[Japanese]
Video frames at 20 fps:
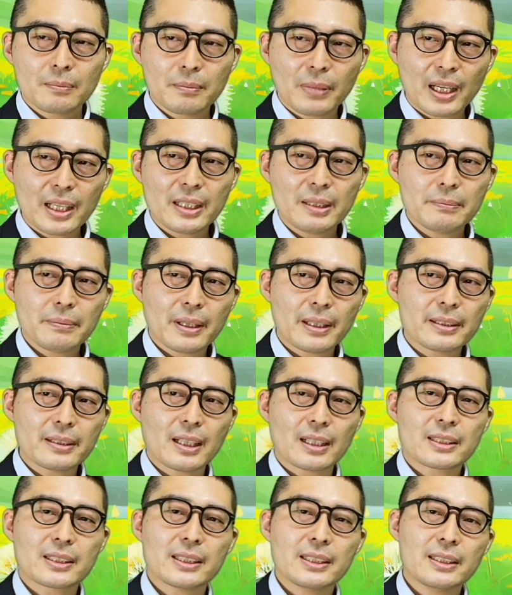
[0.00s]
売買
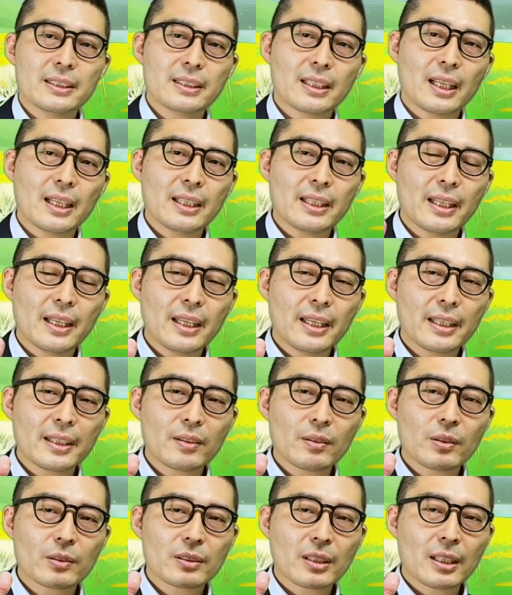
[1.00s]
や賃貸営
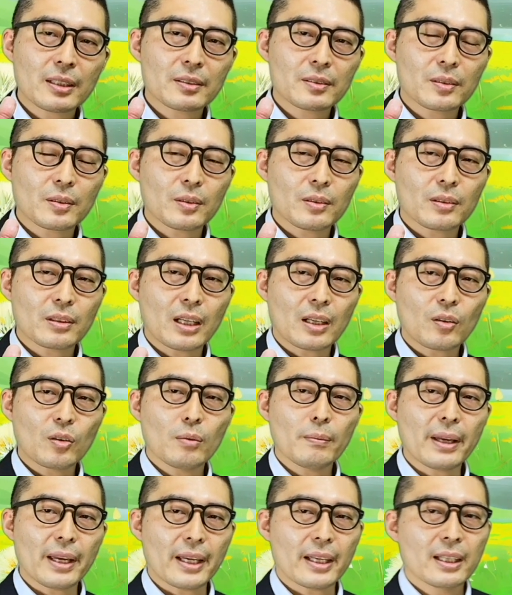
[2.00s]
業担当が
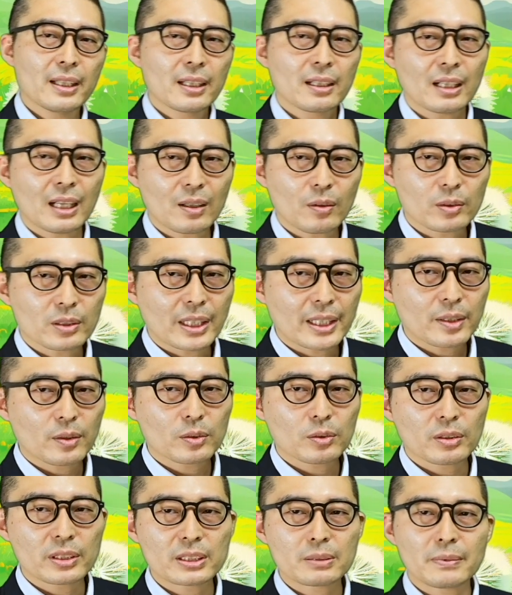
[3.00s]
5名、各代
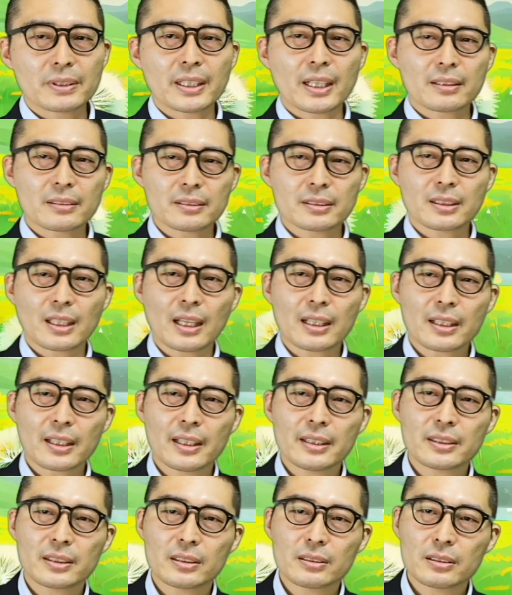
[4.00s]
表取締役、宅
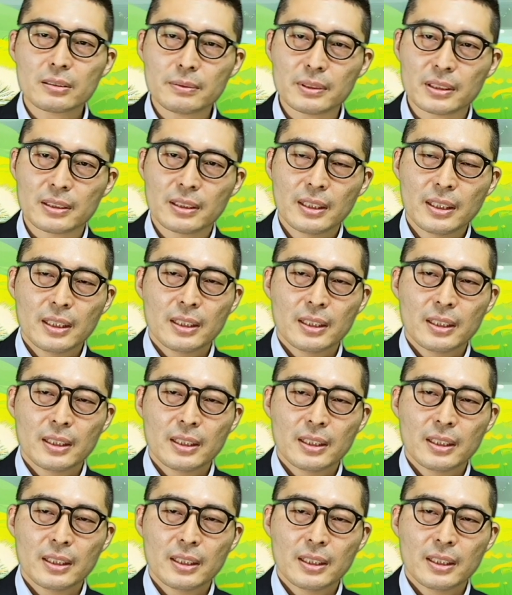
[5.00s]
建士含む、